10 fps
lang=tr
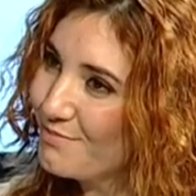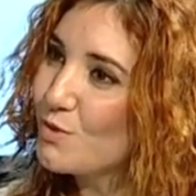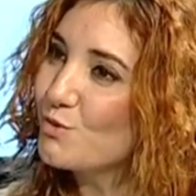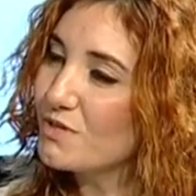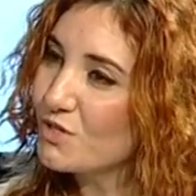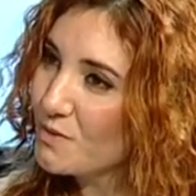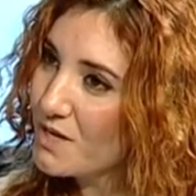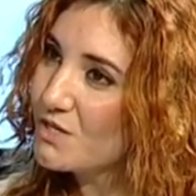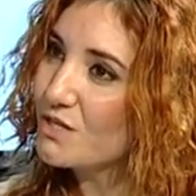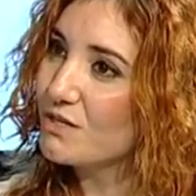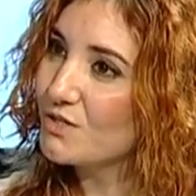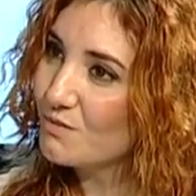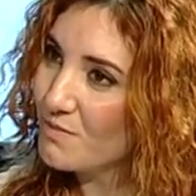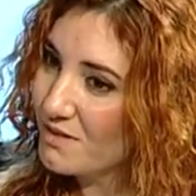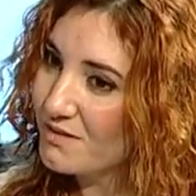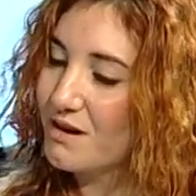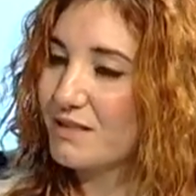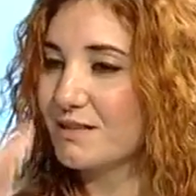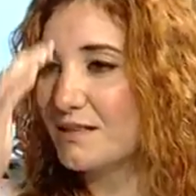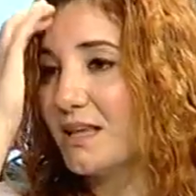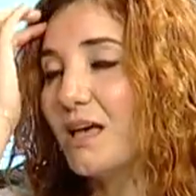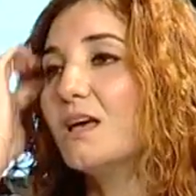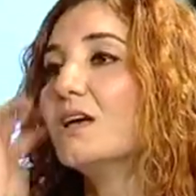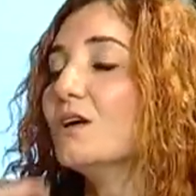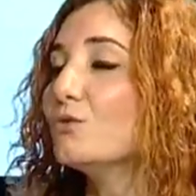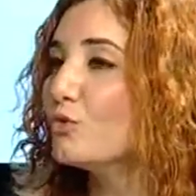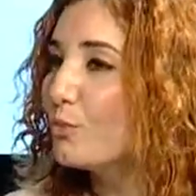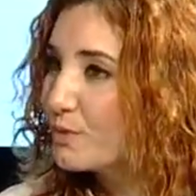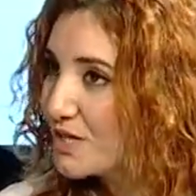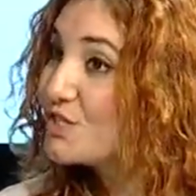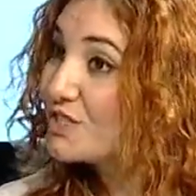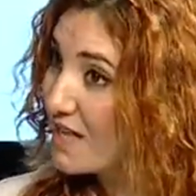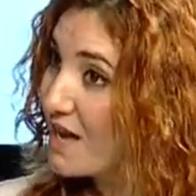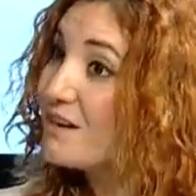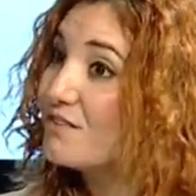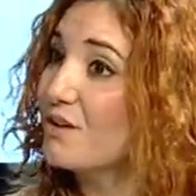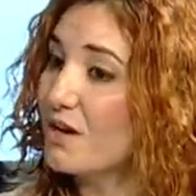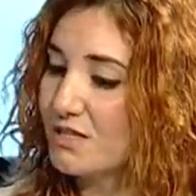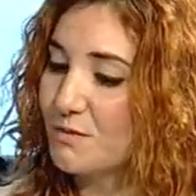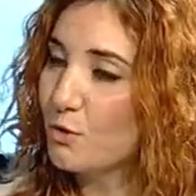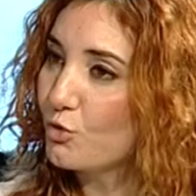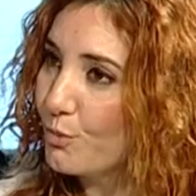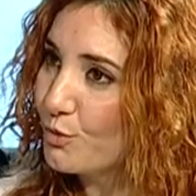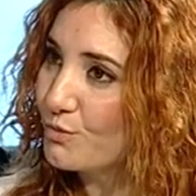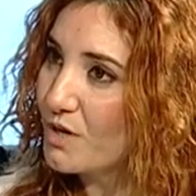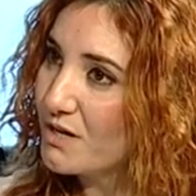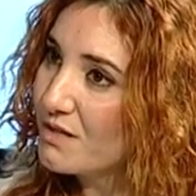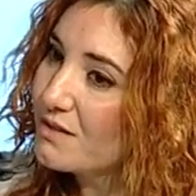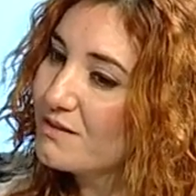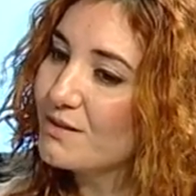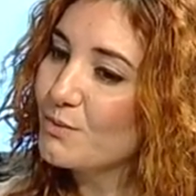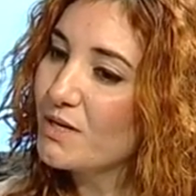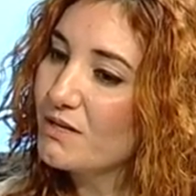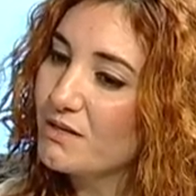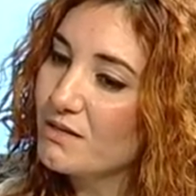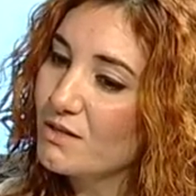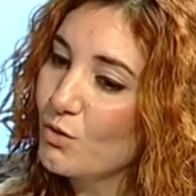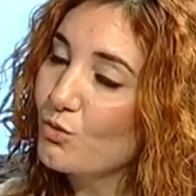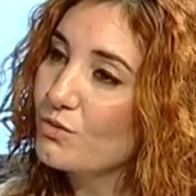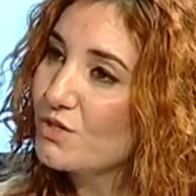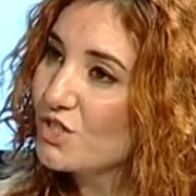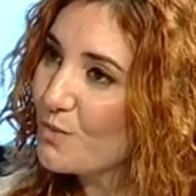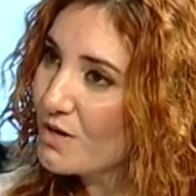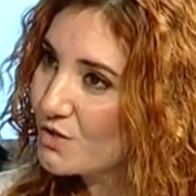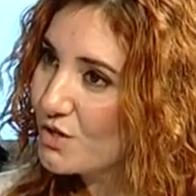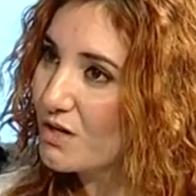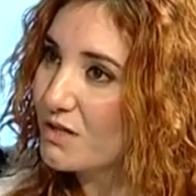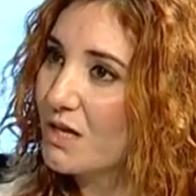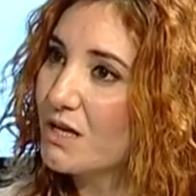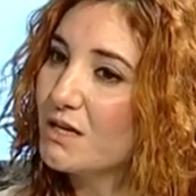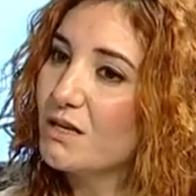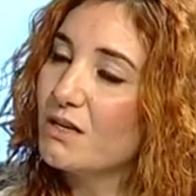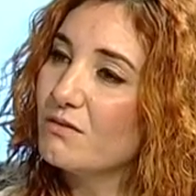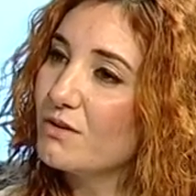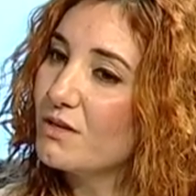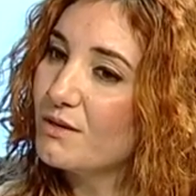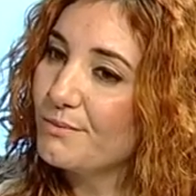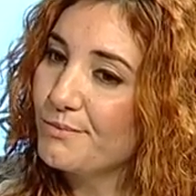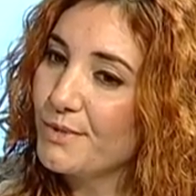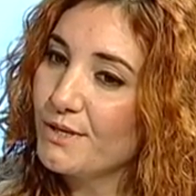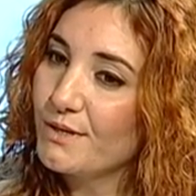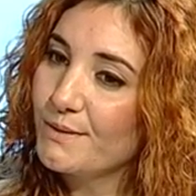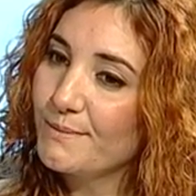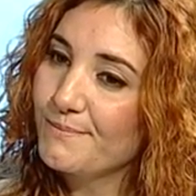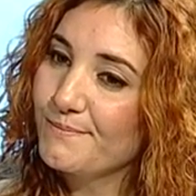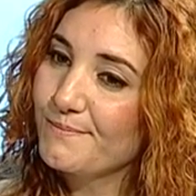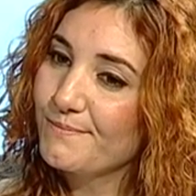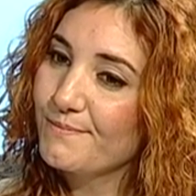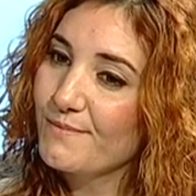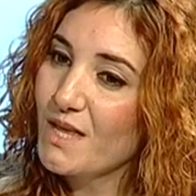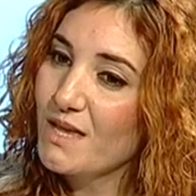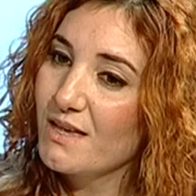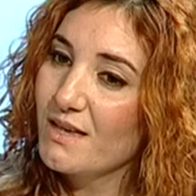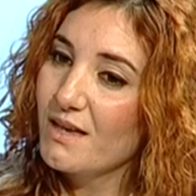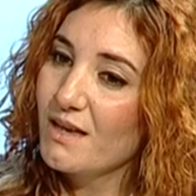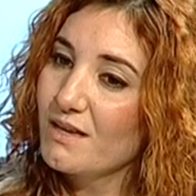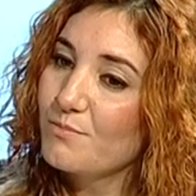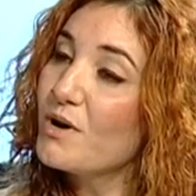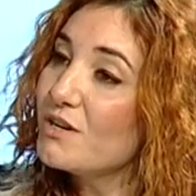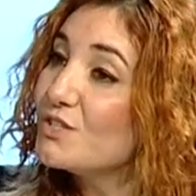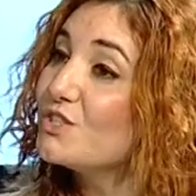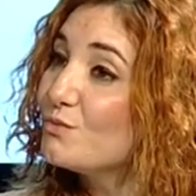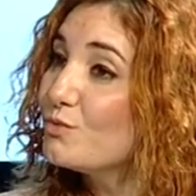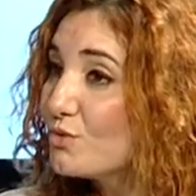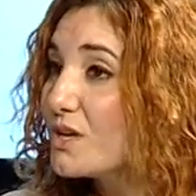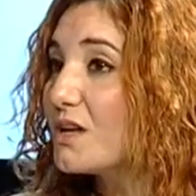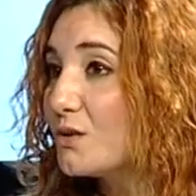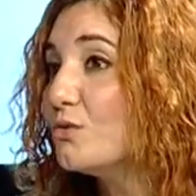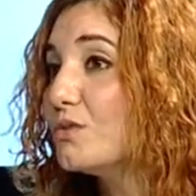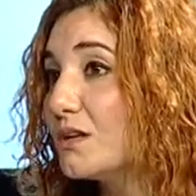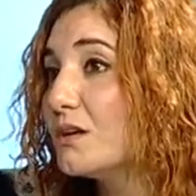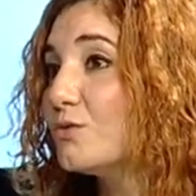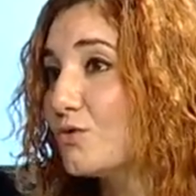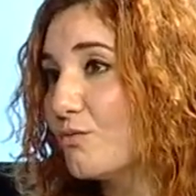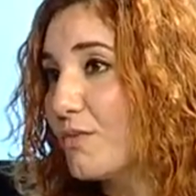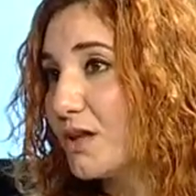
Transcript: bir yüzleşme gerçekleşmediği takdirde top kişiler ve aynı zamanda toplumların e, e, olgunlaşamayacağına ve e, barış için bunun gerekli olduğuna inanıyorum